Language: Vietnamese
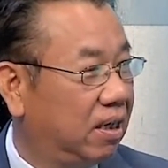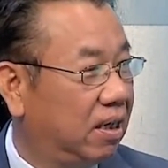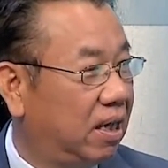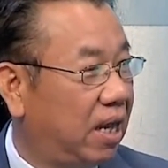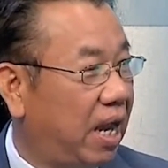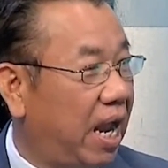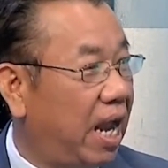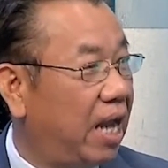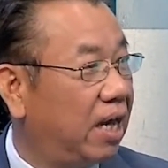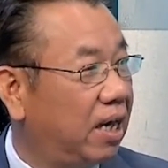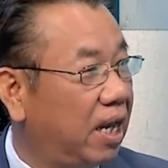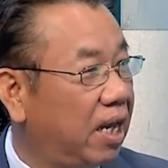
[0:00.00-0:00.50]

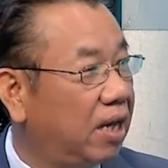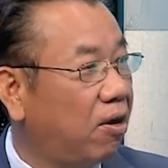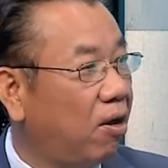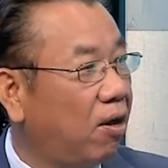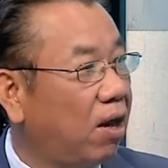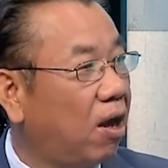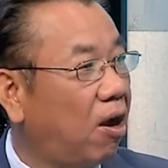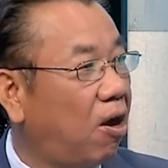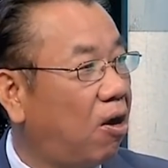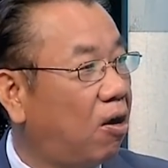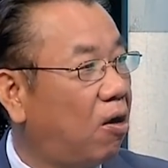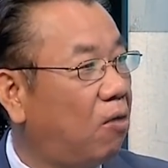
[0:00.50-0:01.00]
Dạ. hèn đây nói
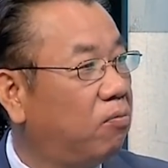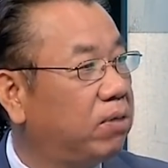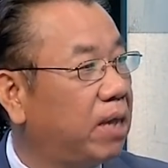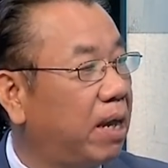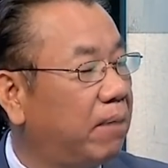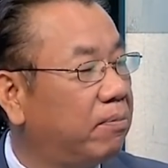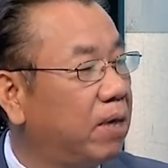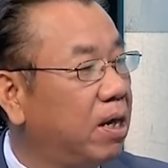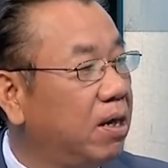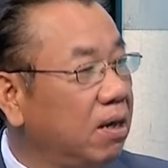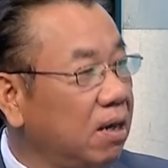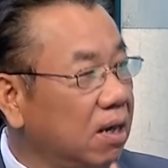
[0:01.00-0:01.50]
là họ không
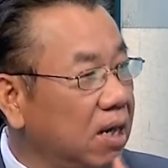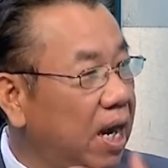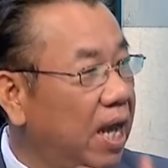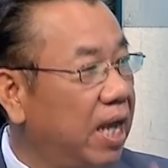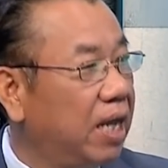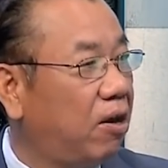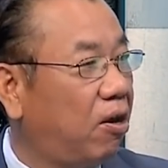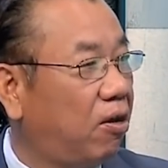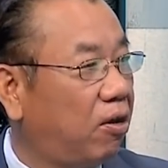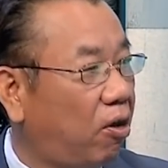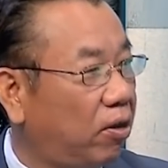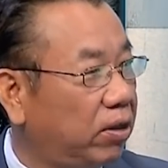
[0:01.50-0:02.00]
dám đứng
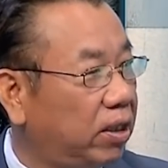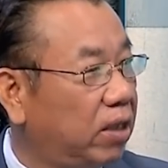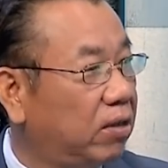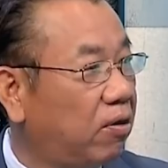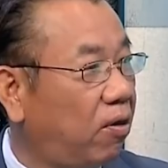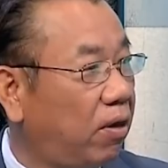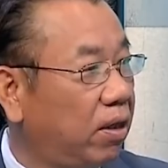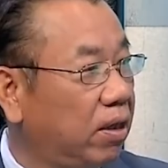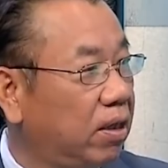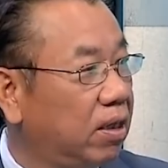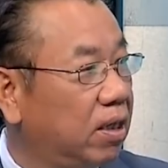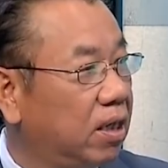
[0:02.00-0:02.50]
lên họ nói tiếng
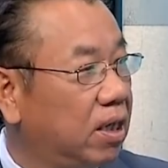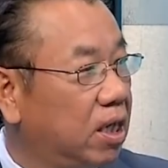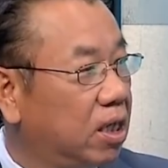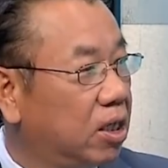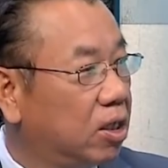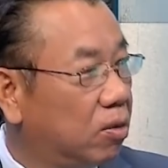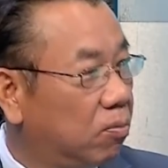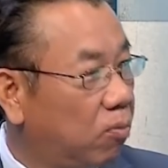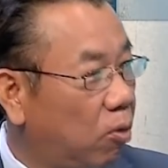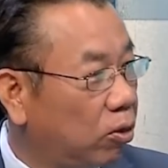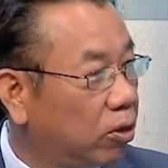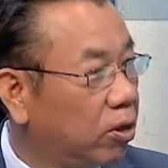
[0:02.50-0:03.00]
nói
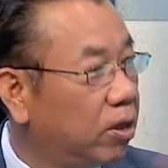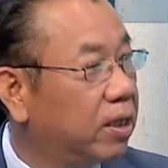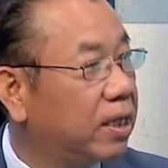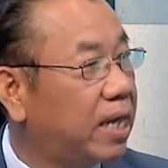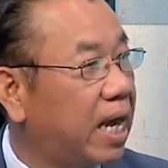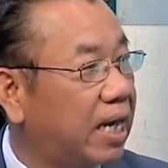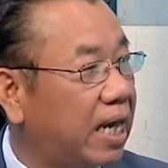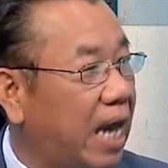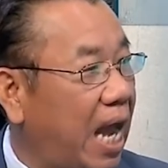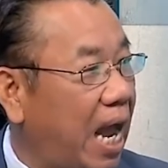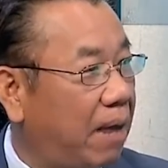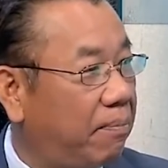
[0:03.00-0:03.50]
một người
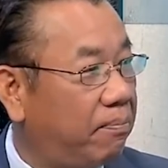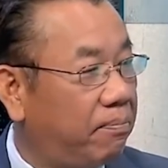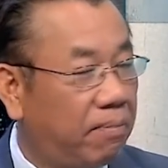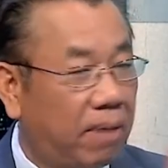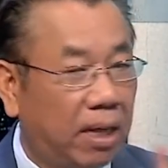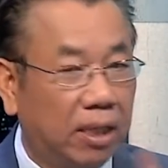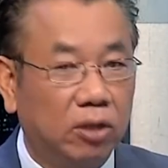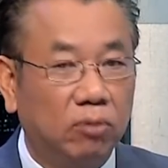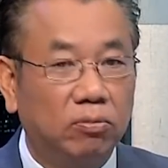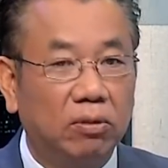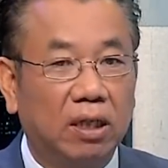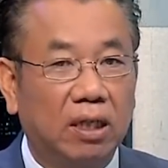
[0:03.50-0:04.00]
can đảm
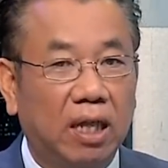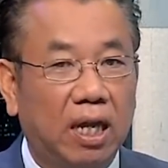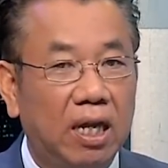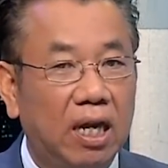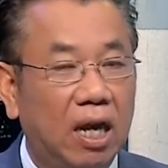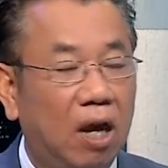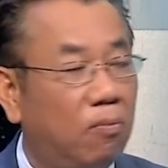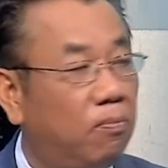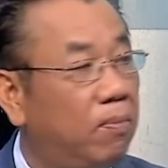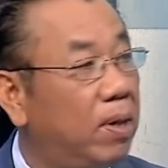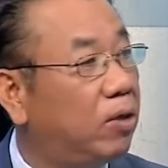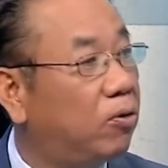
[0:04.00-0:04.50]
mà chúng ta thấy
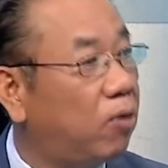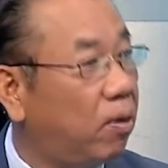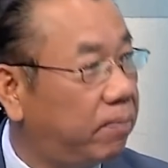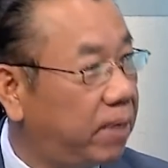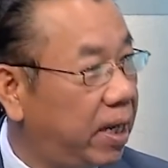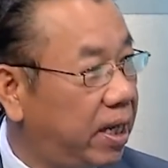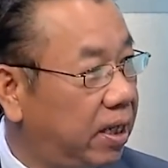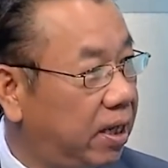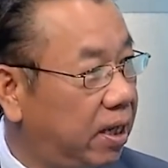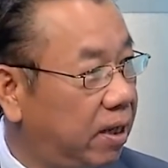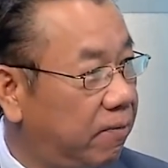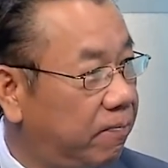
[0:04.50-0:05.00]
là ông Mitt
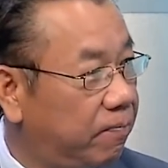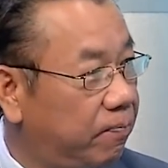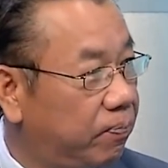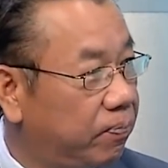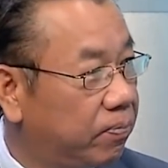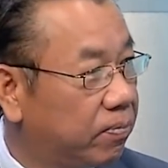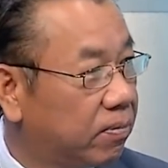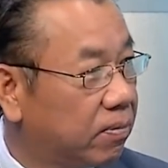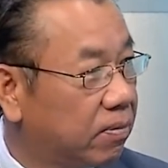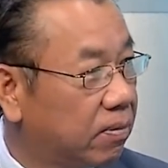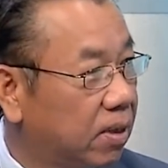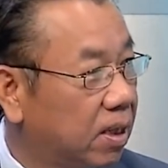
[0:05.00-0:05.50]
Romney đó
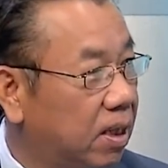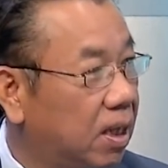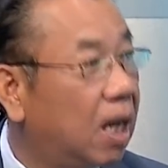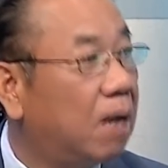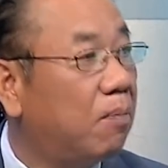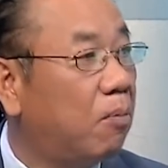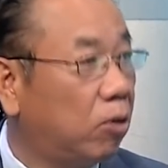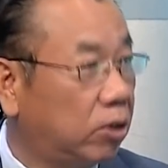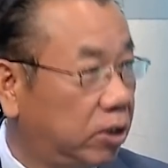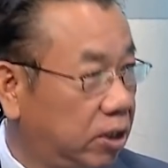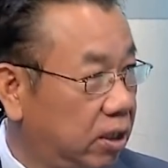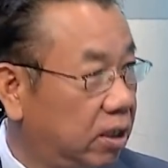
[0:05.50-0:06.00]
yeah. Dạ. là
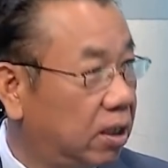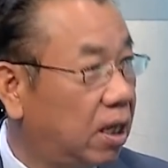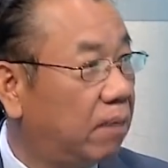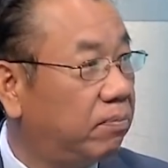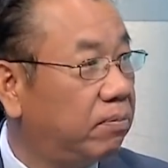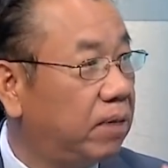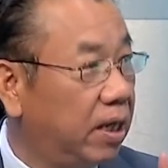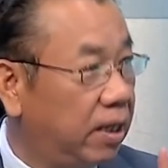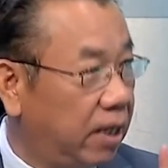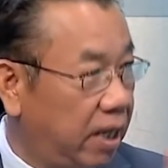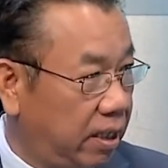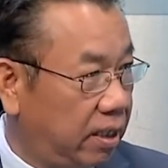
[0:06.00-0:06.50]
một, một người duy
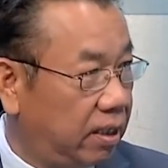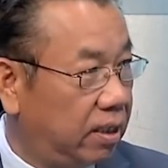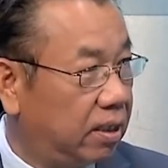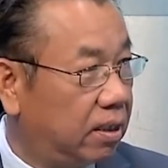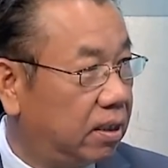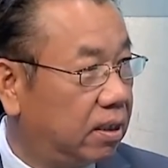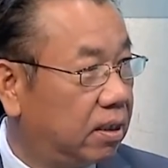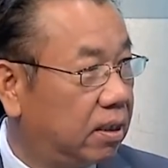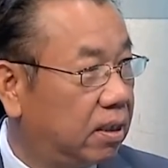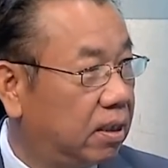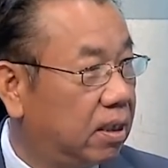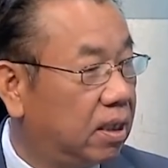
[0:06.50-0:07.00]
nhất thôi đó
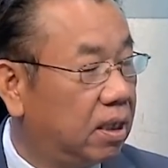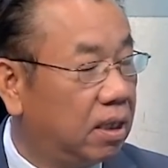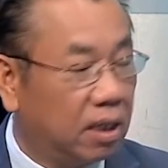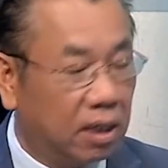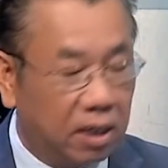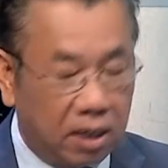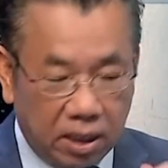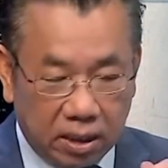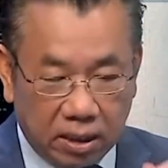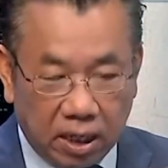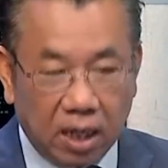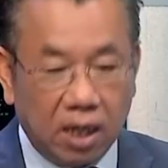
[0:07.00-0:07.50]
yeah. Dạ.
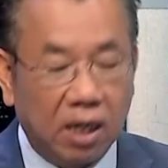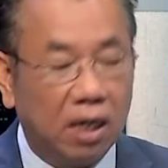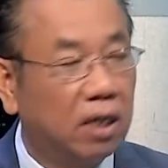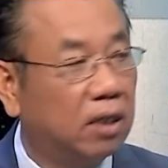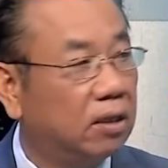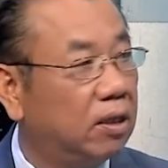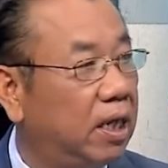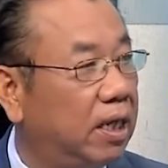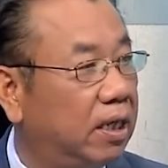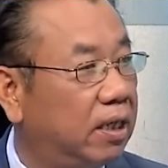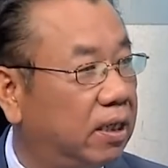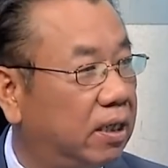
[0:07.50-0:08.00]
người rất là
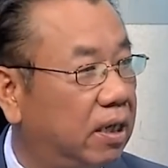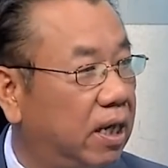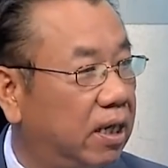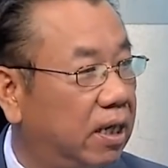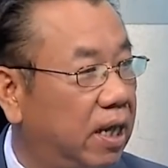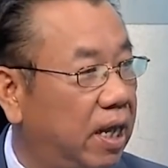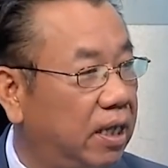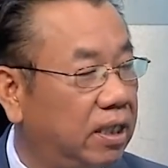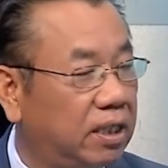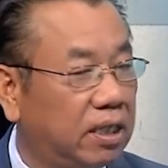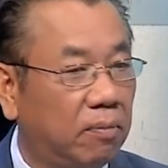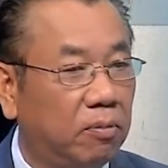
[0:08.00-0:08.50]
điển, điển
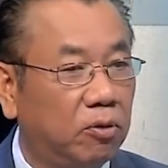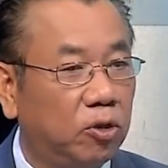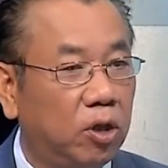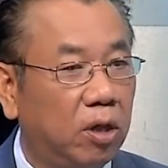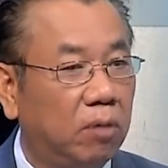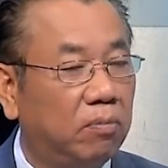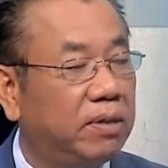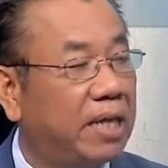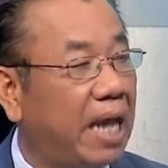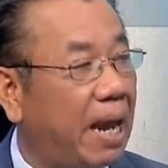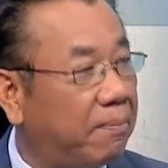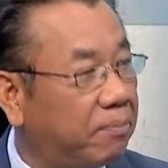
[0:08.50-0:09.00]
hình trong cái chuyện
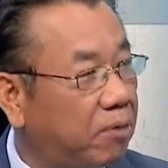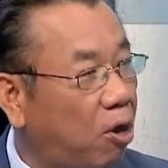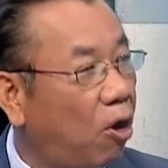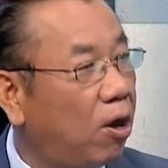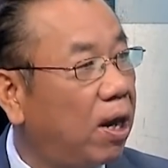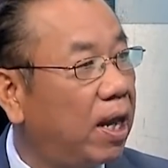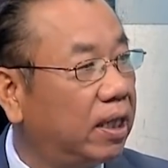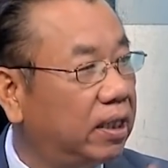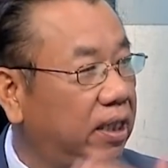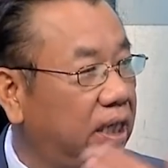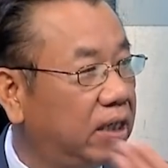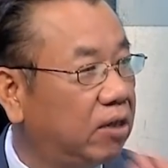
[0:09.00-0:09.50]
ông dám nói
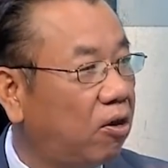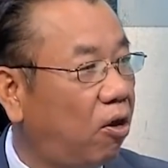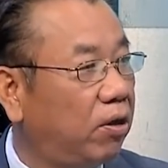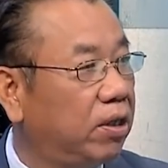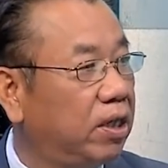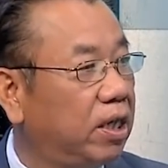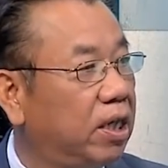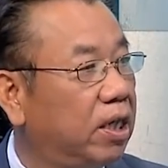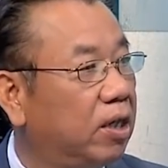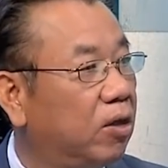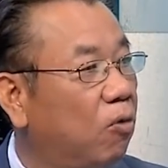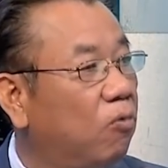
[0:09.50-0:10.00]
lên cái tiếng nói
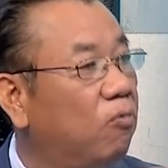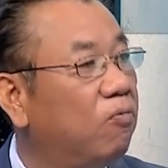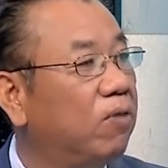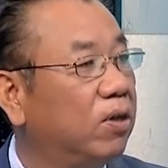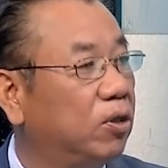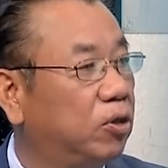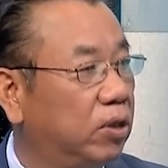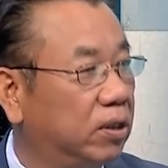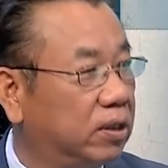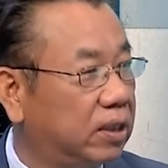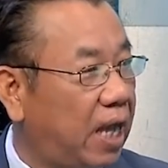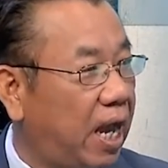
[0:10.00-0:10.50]
những yeah. Dạ. gì đúng và
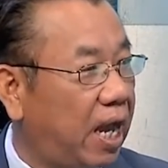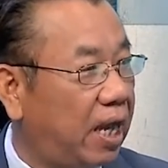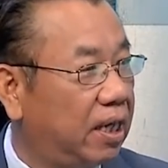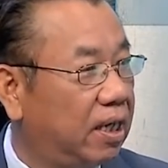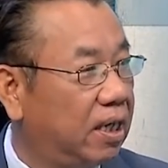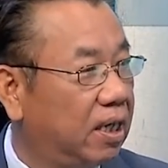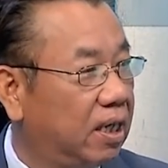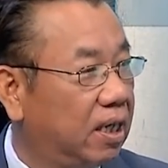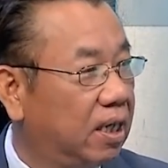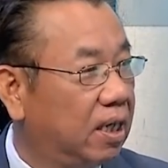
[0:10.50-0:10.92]
chuyện sai yeah.